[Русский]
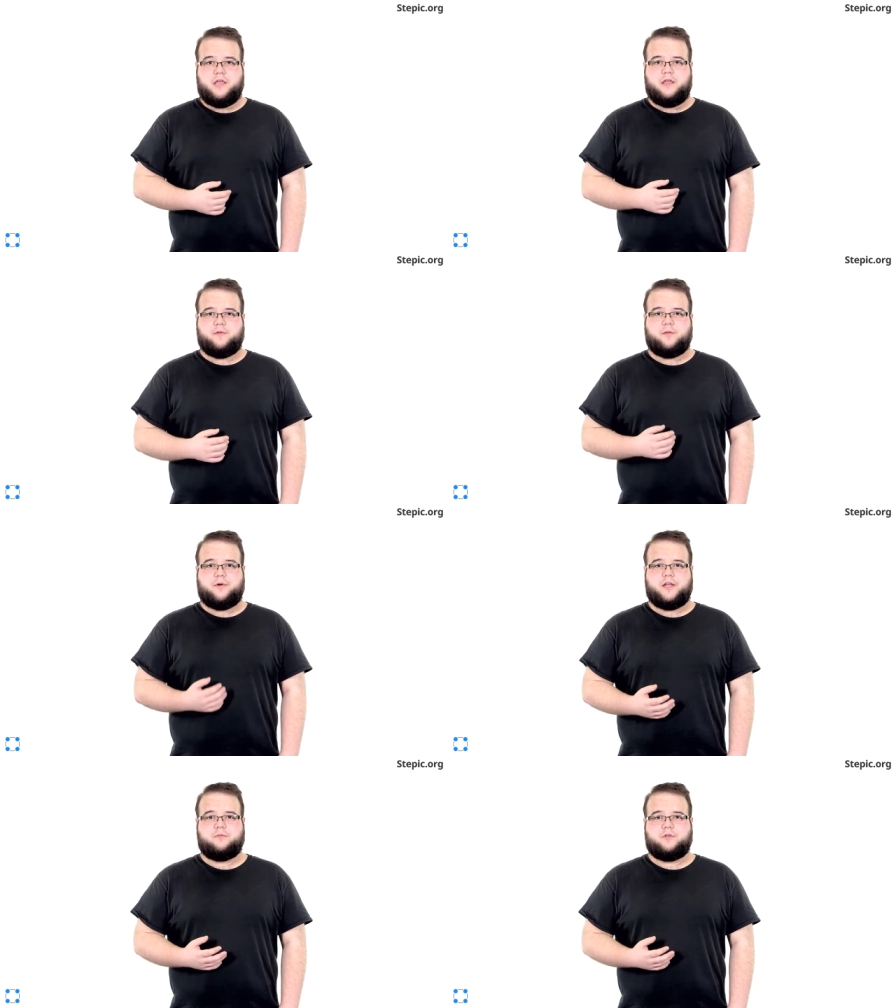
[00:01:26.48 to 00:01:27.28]
Именно
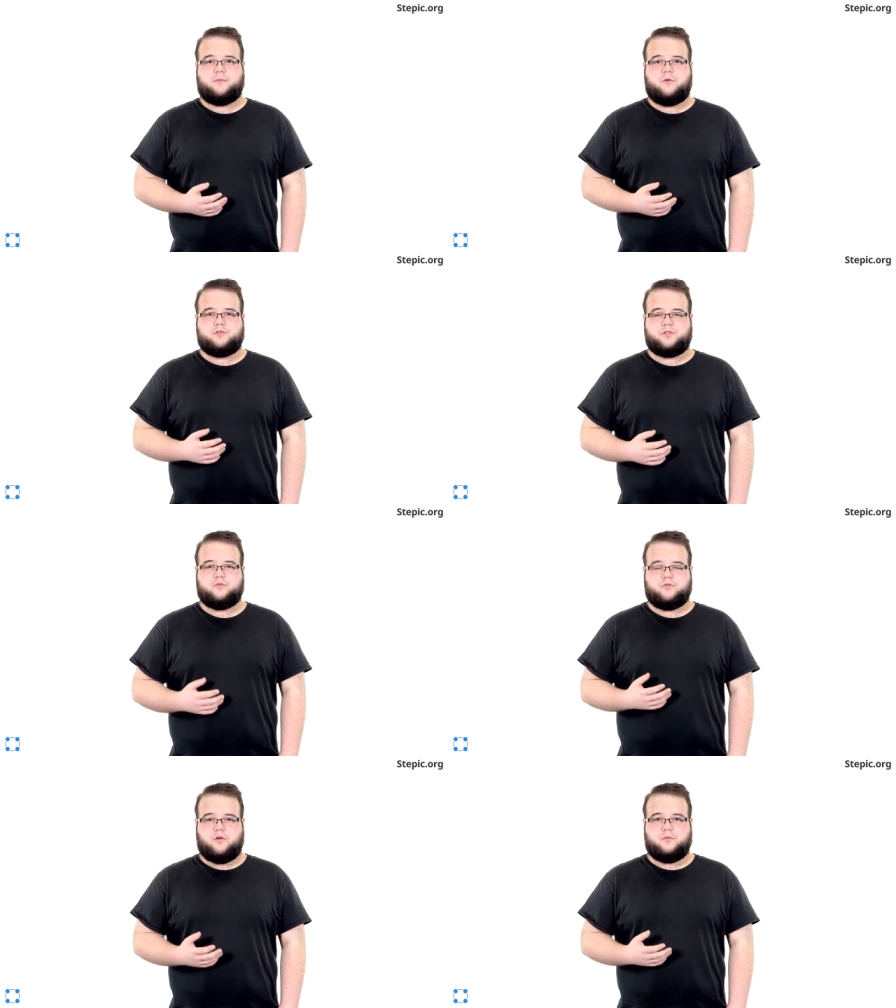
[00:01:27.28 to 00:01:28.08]
поэтому нам очень
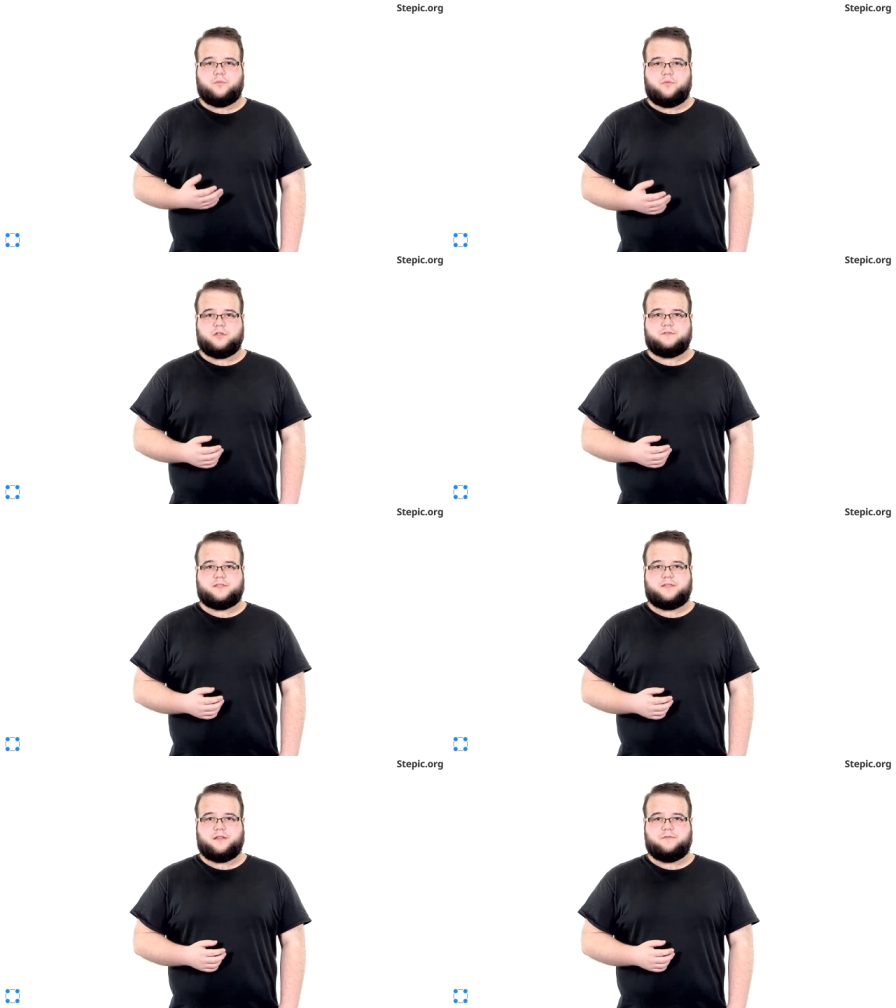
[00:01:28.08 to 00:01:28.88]
удобно
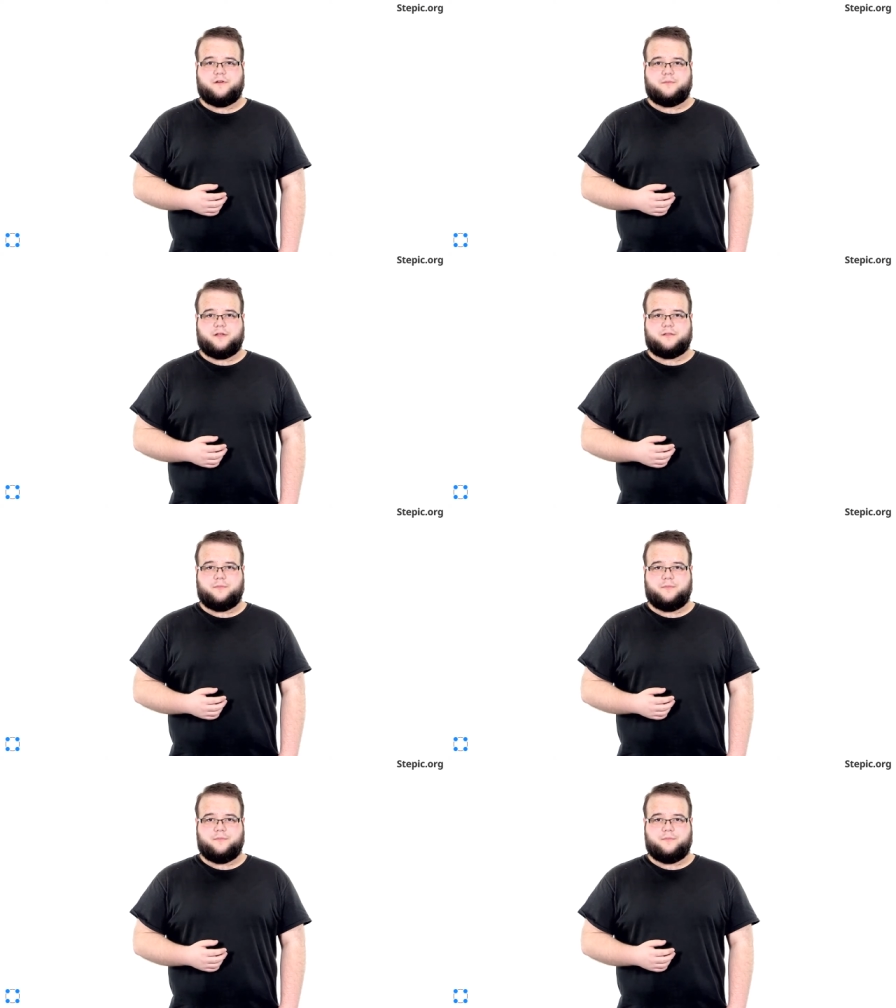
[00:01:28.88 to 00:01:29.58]
пользоваться данным форматом.